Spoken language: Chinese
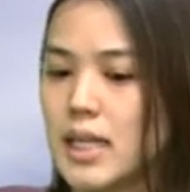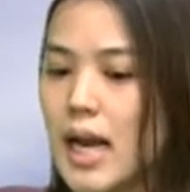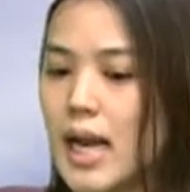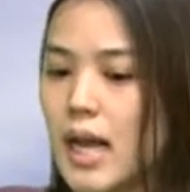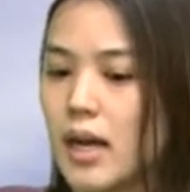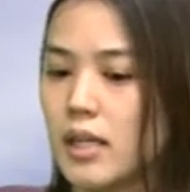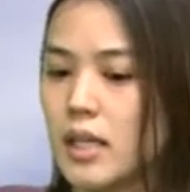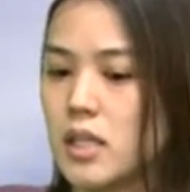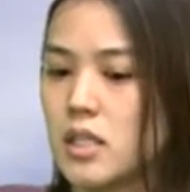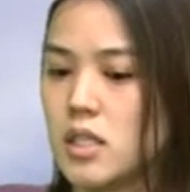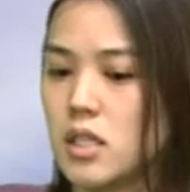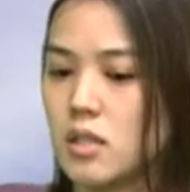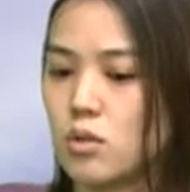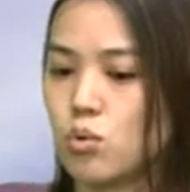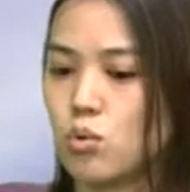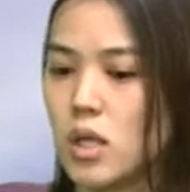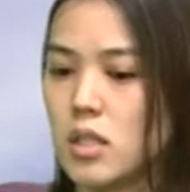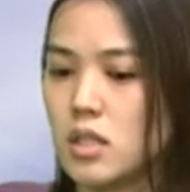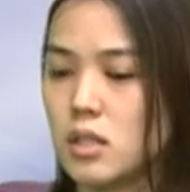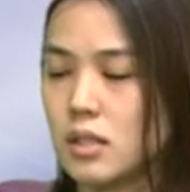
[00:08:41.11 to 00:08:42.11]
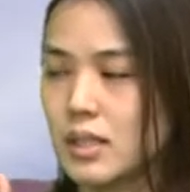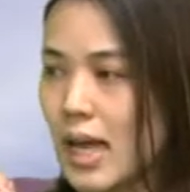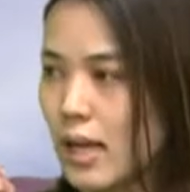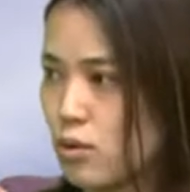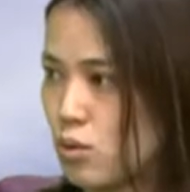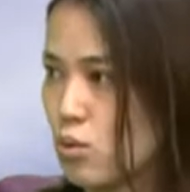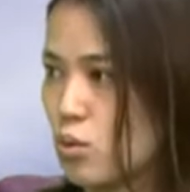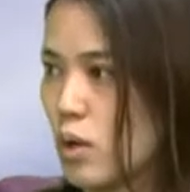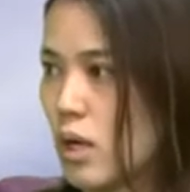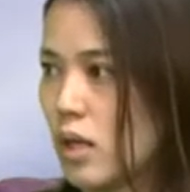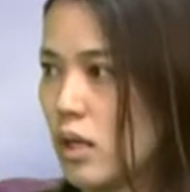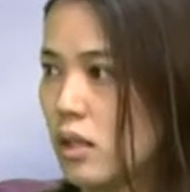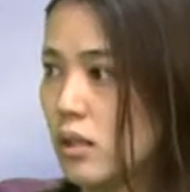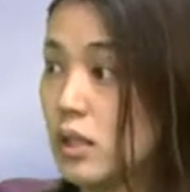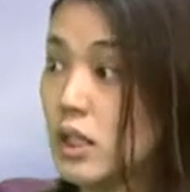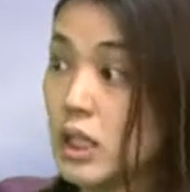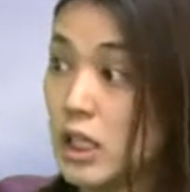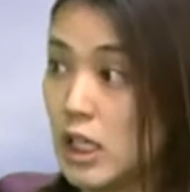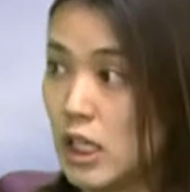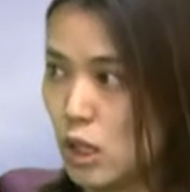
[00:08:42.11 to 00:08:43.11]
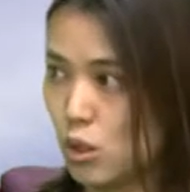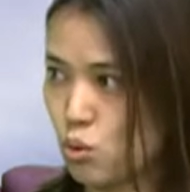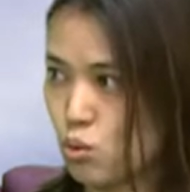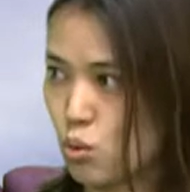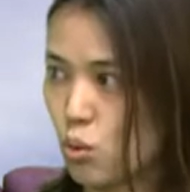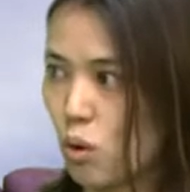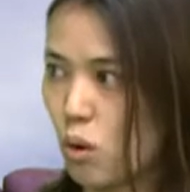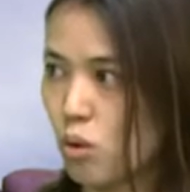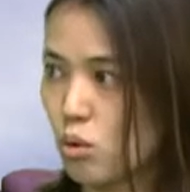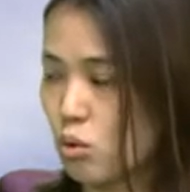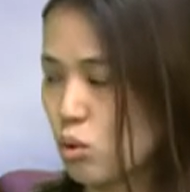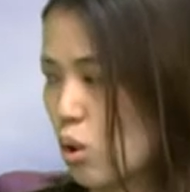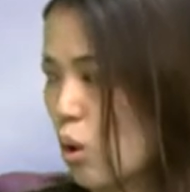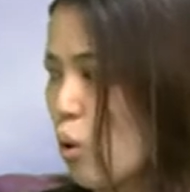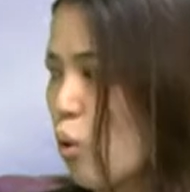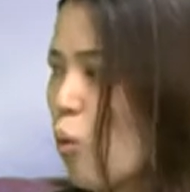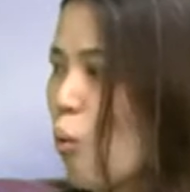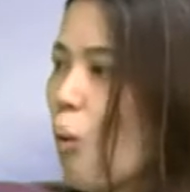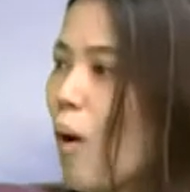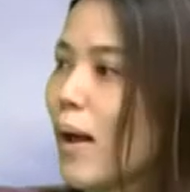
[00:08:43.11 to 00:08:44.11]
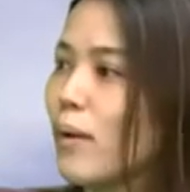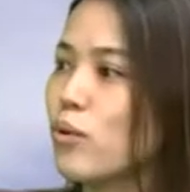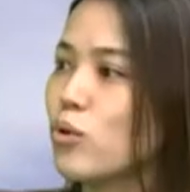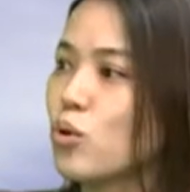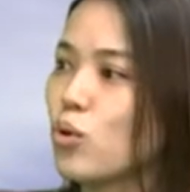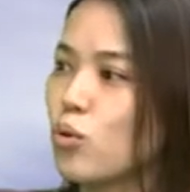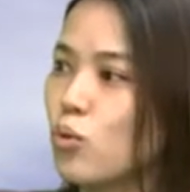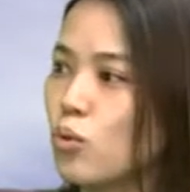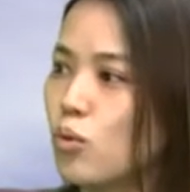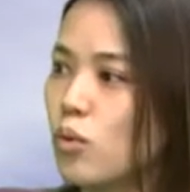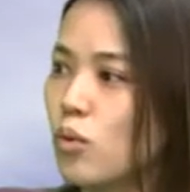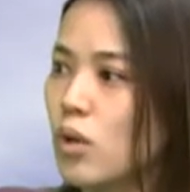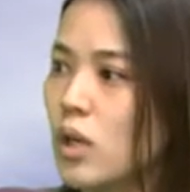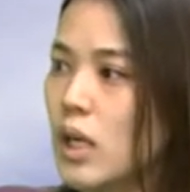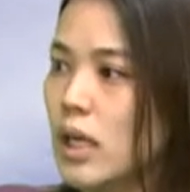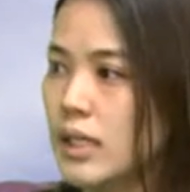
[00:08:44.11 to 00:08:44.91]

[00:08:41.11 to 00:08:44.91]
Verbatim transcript: 在两年前算是淡水第一座，从关渡